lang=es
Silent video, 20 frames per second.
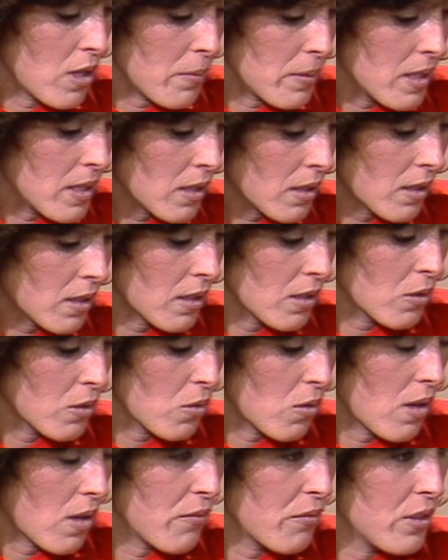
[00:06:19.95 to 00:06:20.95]
virgen
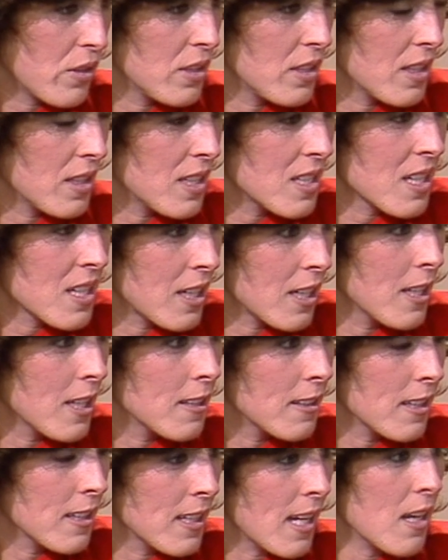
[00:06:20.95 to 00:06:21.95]
o, en fin, eres
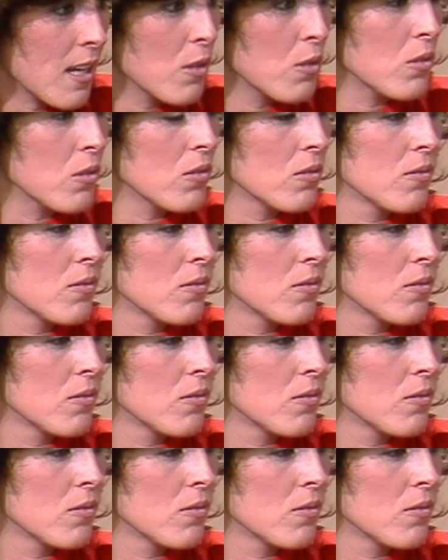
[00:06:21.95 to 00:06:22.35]
creyente en algo.